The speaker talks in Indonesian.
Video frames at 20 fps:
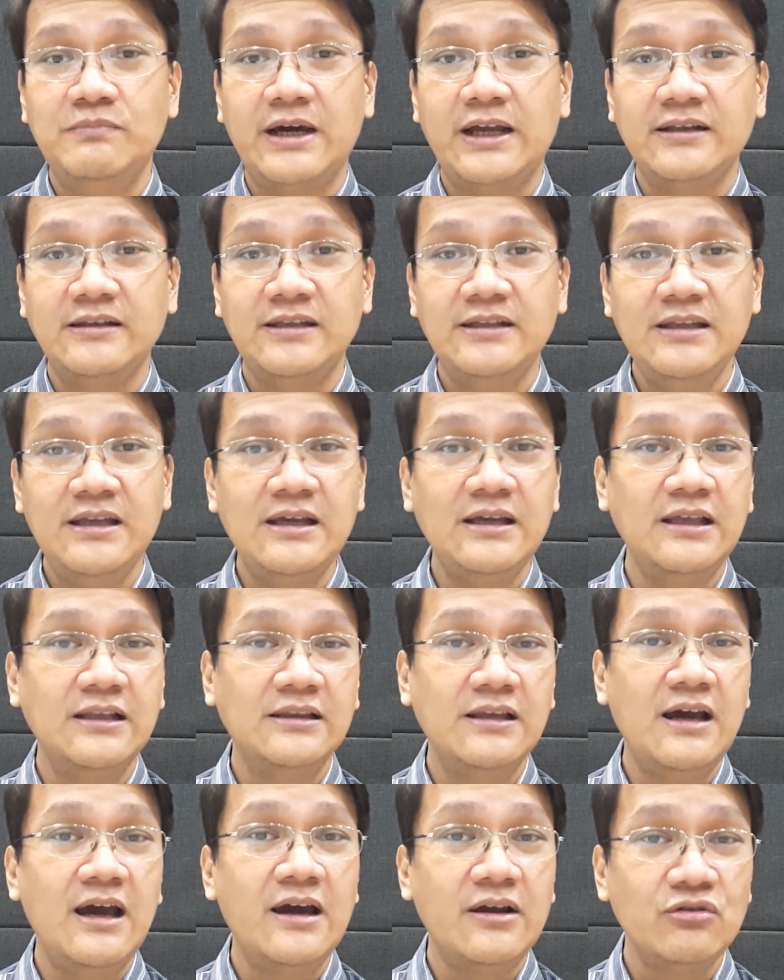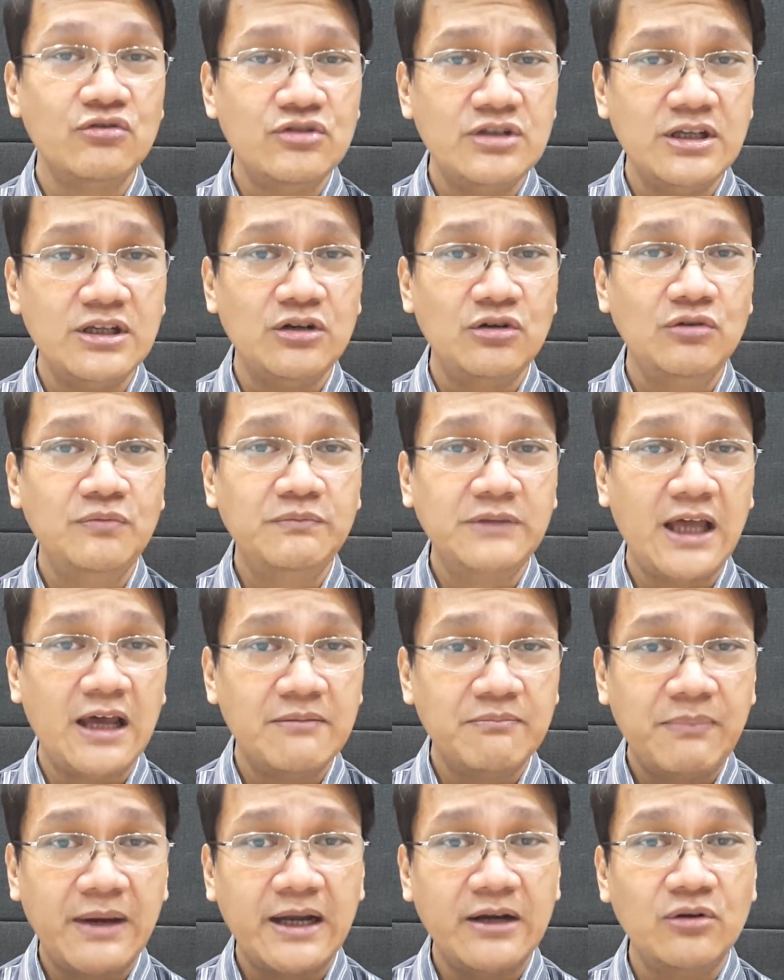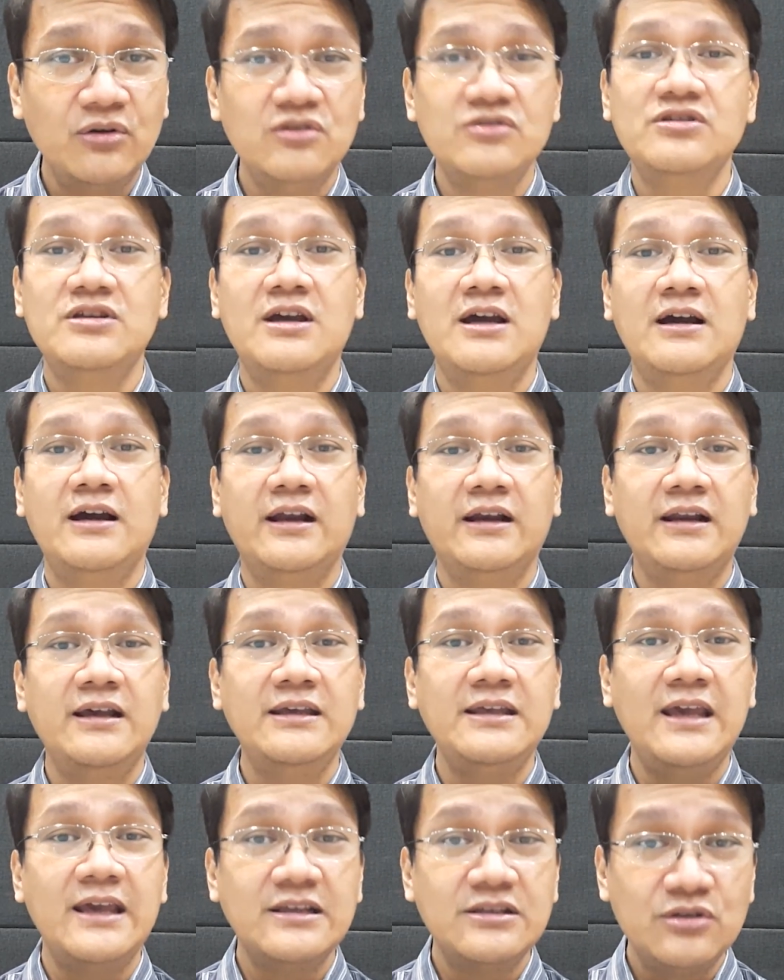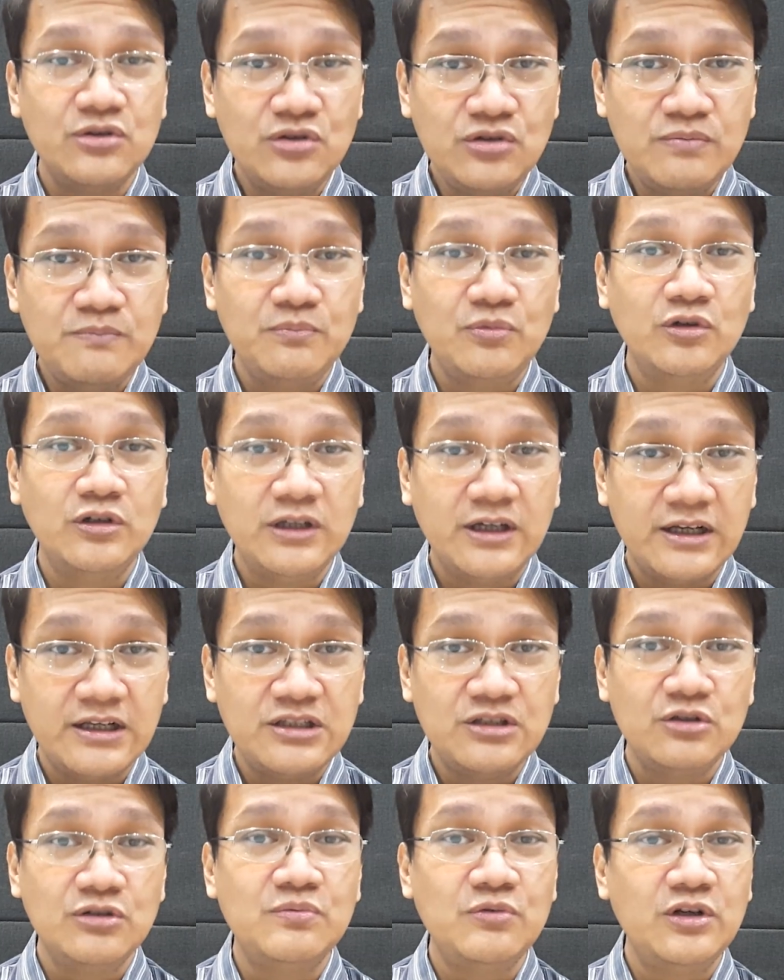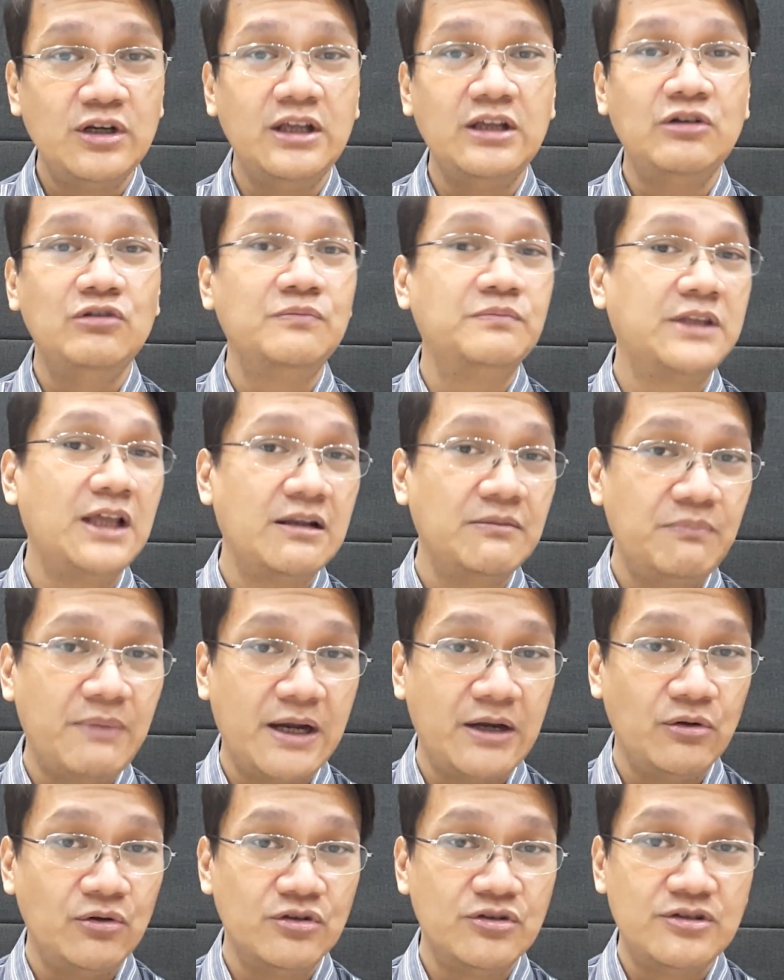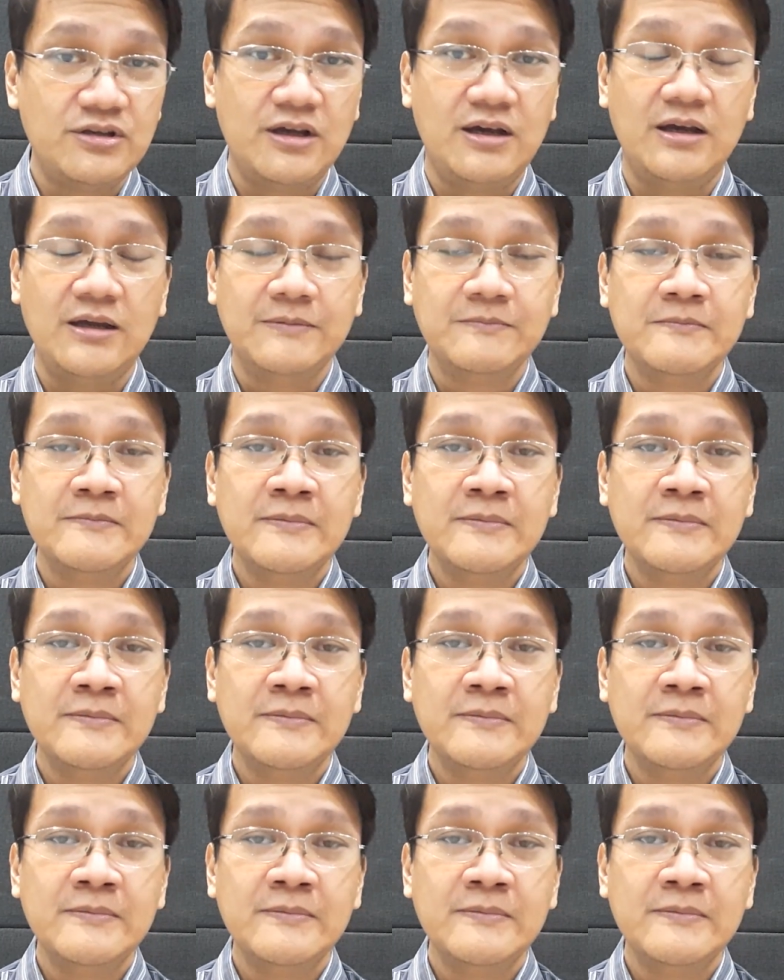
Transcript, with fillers: Artinya kita harus hidup tanpa dosa karena Yesus pun Kristus pun hidup tanpa dosa.